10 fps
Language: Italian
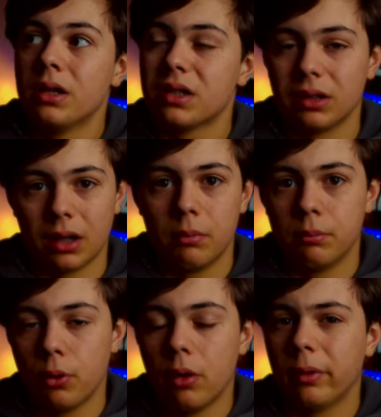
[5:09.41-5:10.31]
si andrà un
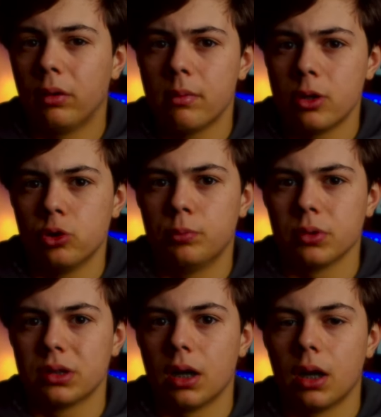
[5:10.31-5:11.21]
po' a avere un'immagine un po'
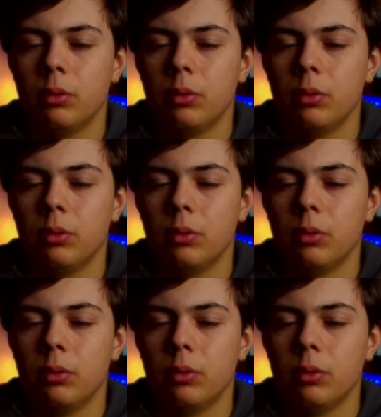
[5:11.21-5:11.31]
strana.